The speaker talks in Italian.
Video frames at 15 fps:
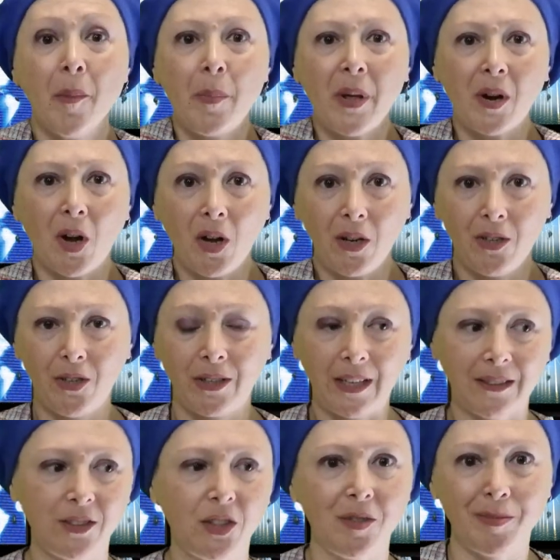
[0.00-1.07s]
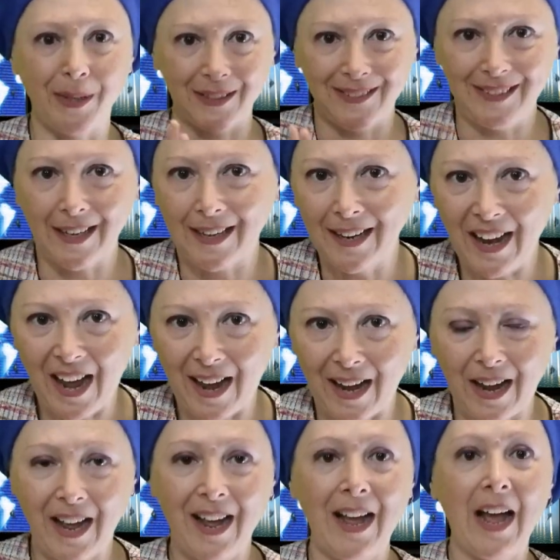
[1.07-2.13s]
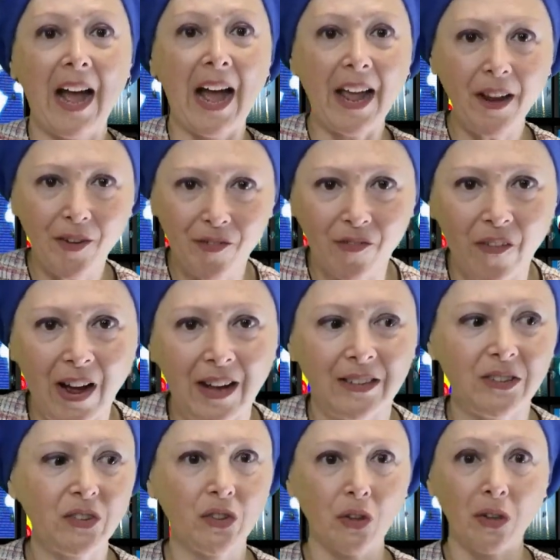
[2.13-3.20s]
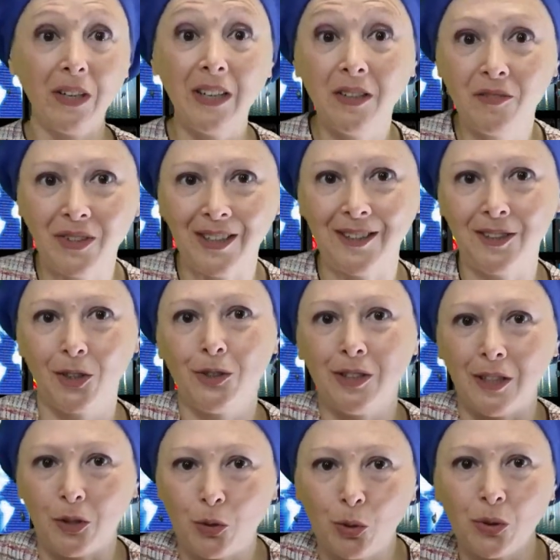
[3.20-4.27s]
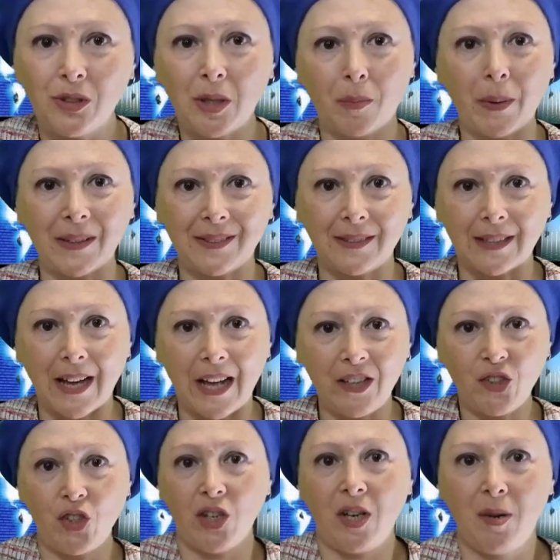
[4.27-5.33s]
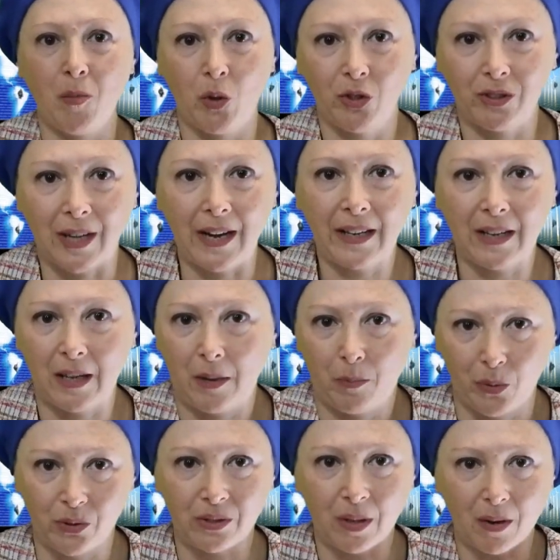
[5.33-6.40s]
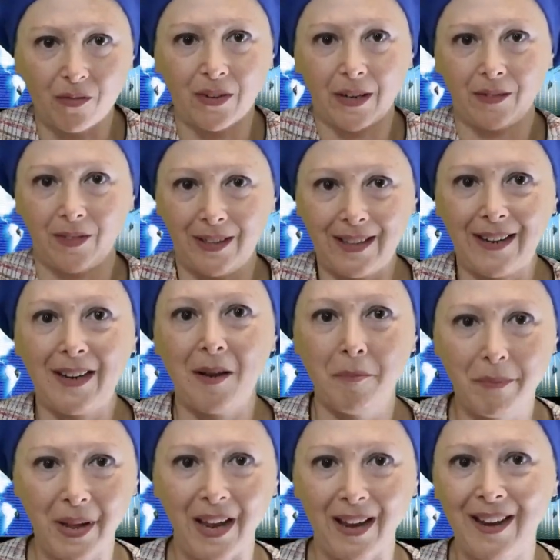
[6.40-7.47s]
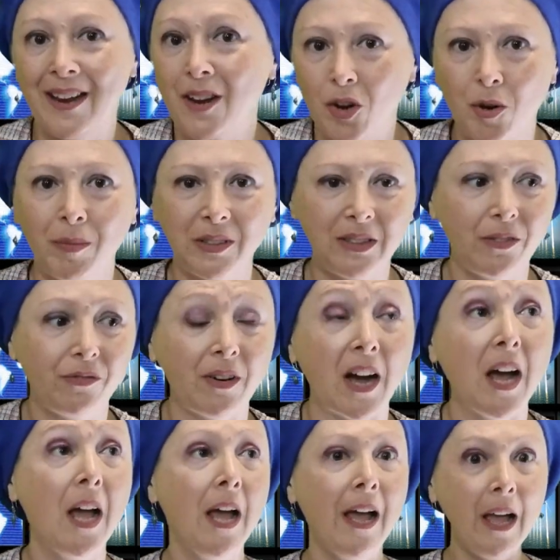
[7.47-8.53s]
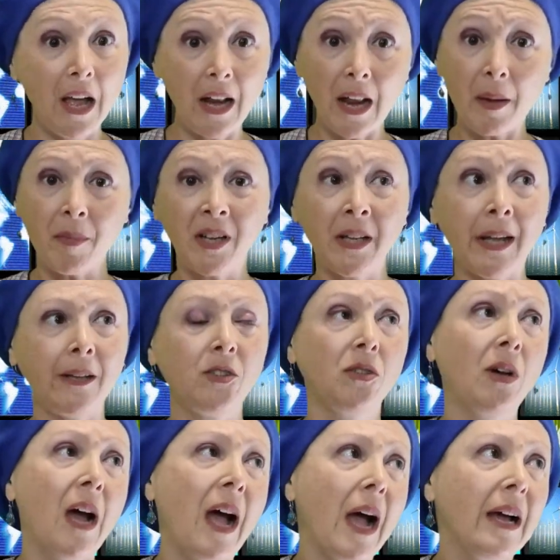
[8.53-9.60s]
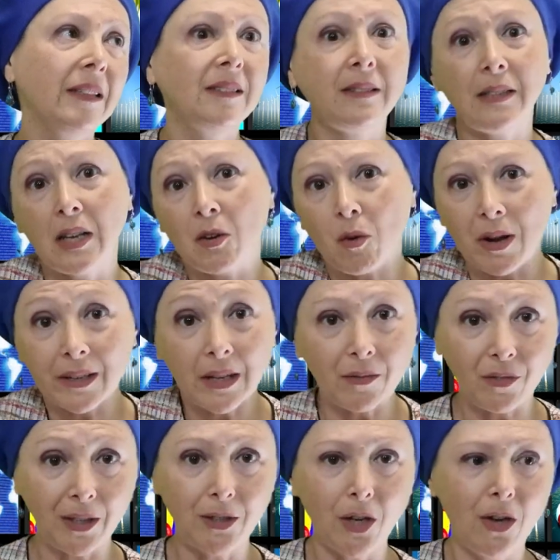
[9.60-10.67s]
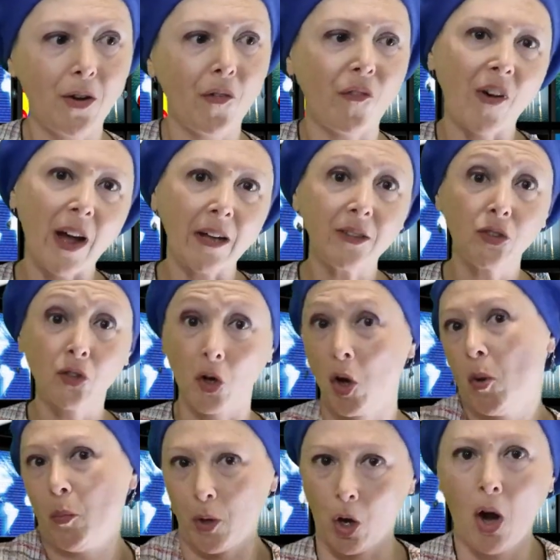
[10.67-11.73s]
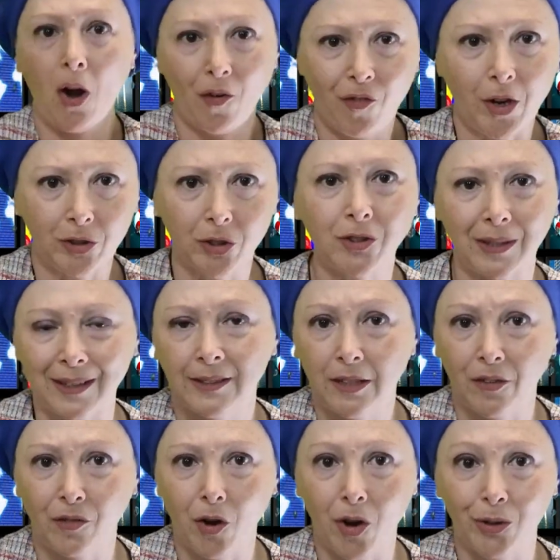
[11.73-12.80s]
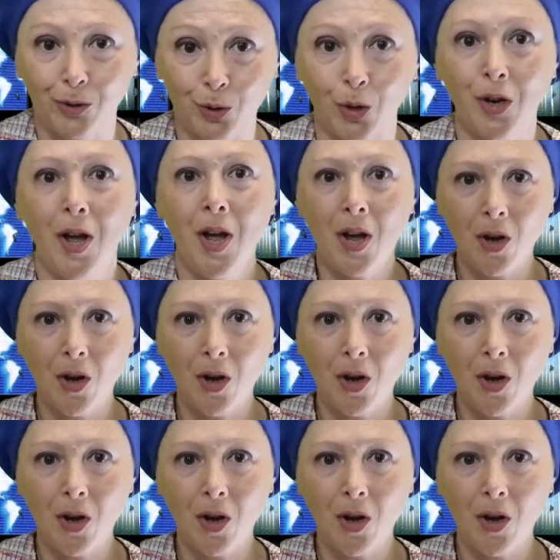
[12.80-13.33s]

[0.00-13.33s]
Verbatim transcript: Però gli ho chiesto, ma Zia Cla, hai fatto i video di tutti i passaggi in modo tale che possiamo far vedere bene come si fa e lei mi ha detto, ah sì, qualche video l'ho fatto, però ho fatto tante foto.